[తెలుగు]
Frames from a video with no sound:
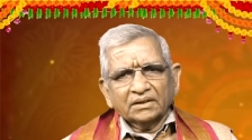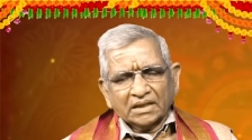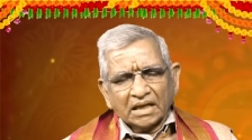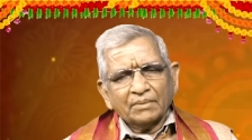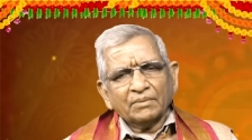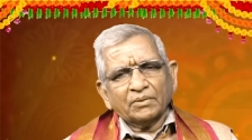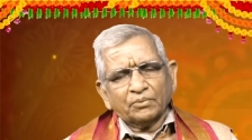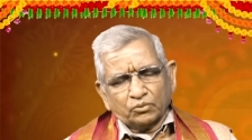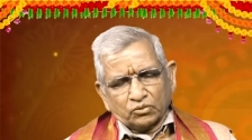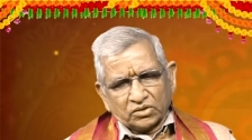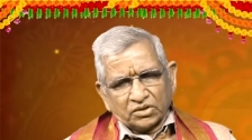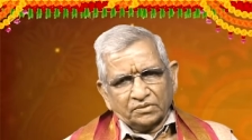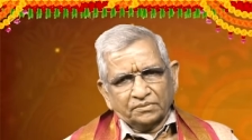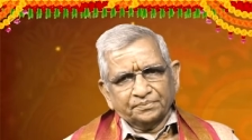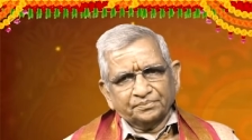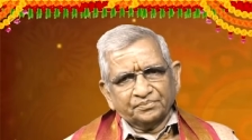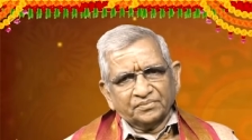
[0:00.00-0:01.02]
తామర
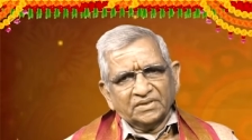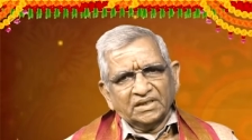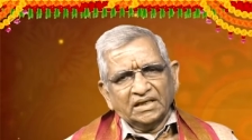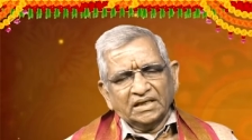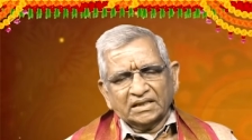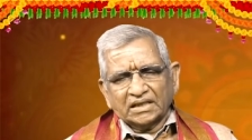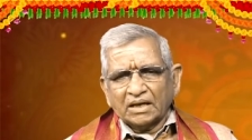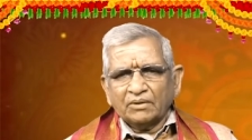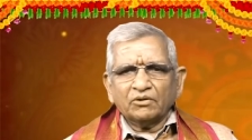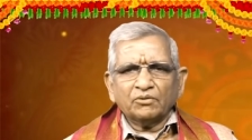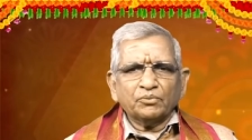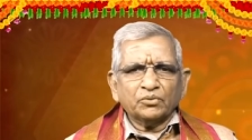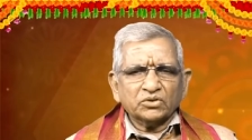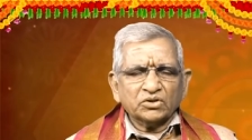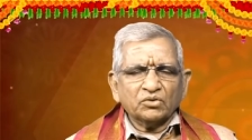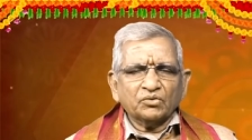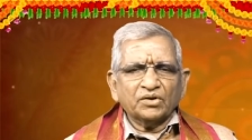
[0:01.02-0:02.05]
పూసలు ఈ తామర
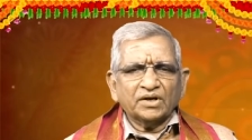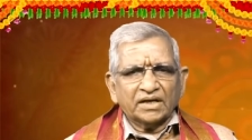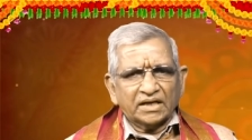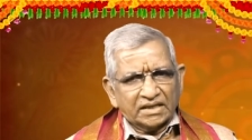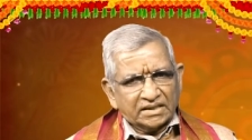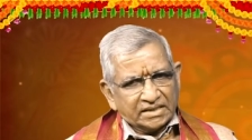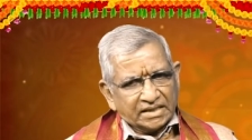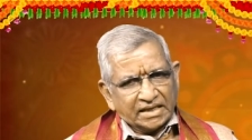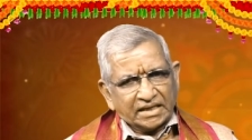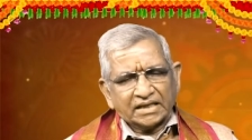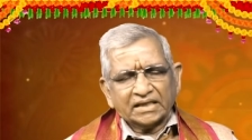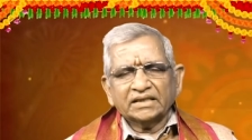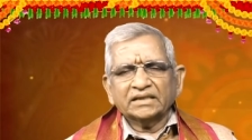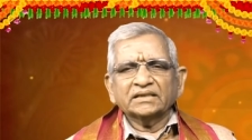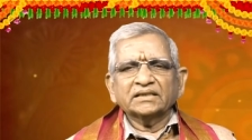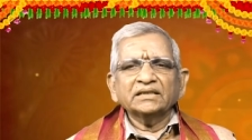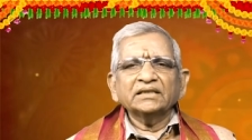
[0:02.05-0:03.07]
పూసలు కొన్నింటిని
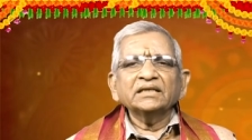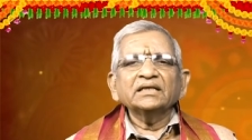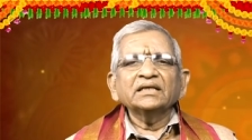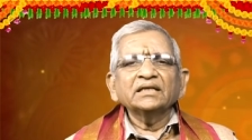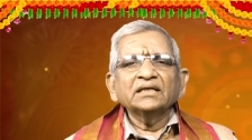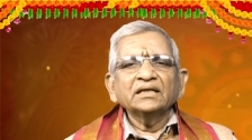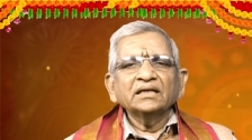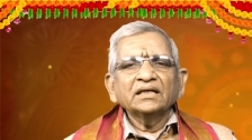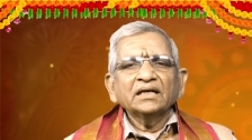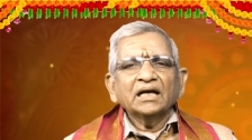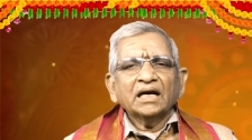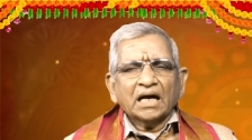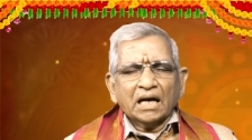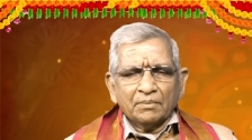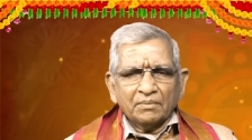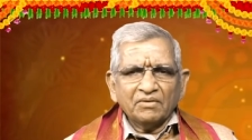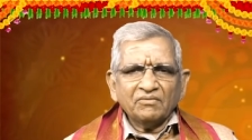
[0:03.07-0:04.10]
సేకరించి
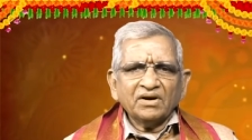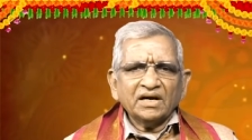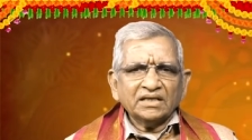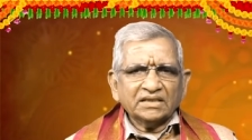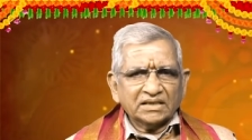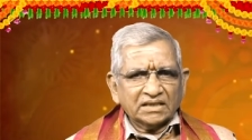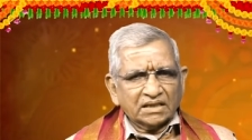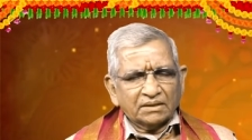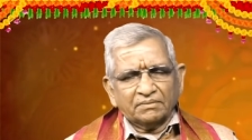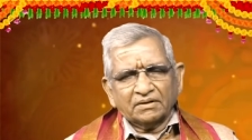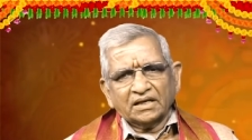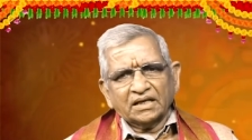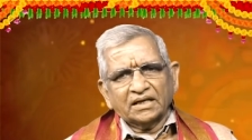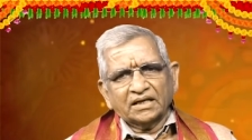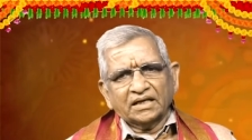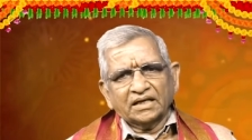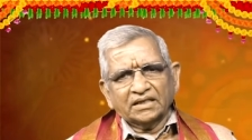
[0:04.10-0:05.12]
అమ్మవారి చిత్రపటాన్ని